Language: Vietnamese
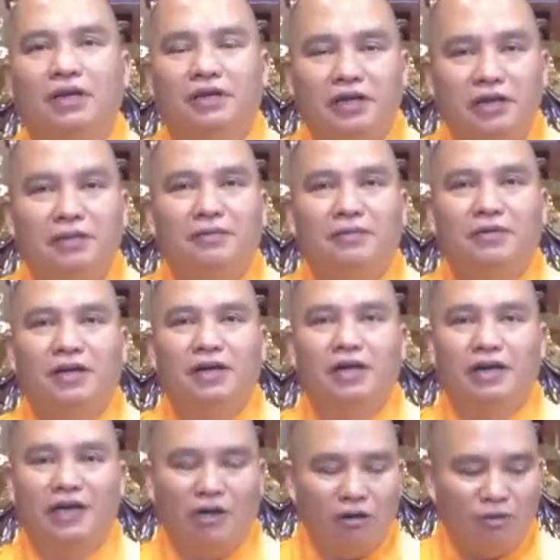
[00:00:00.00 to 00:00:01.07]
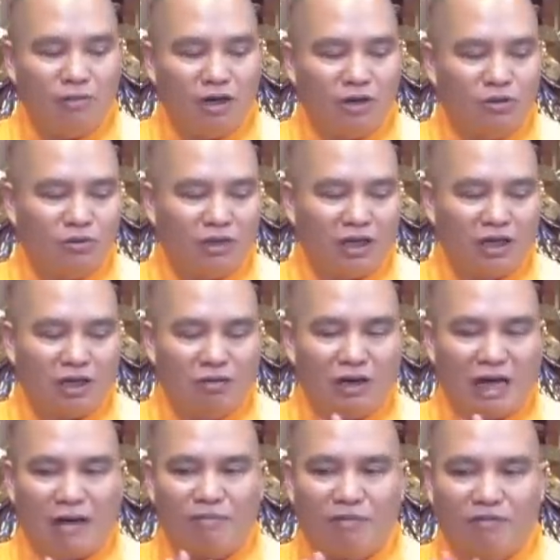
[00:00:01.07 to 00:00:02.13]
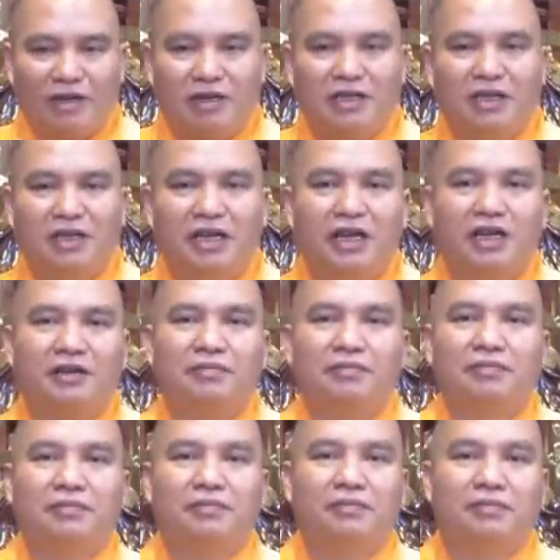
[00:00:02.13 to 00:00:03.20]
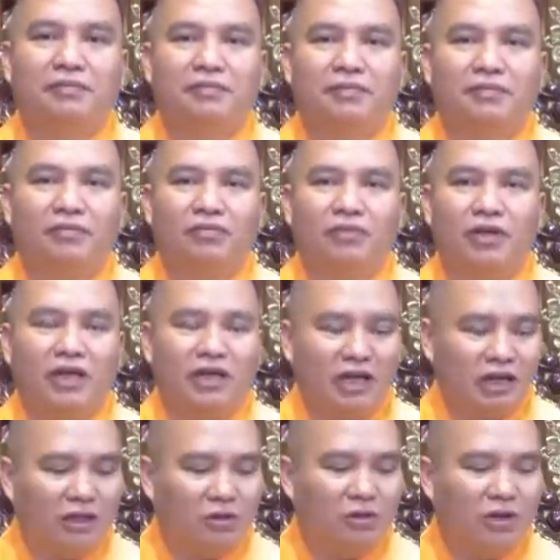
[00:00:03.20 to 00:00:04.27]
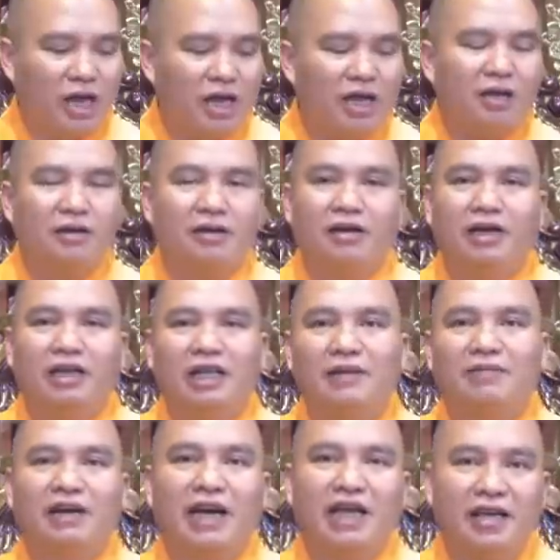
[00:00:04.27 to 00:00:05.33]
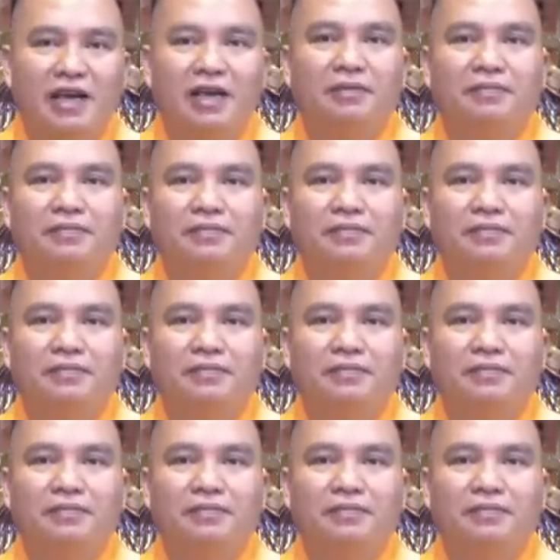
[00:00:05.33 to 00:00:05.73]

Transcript: nhưng nếu hôm đó chúng ta không làm một việc gì thiện thì cái tội ấy người ta phải gánh hết.